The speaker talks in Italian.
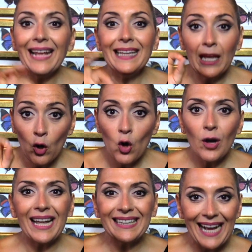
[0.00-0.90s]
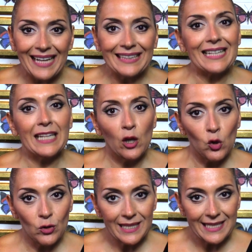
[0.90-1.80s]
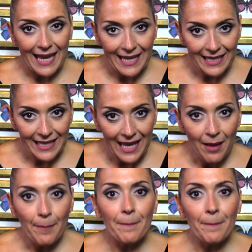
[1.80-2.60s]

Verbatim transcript: e darò la data di consegna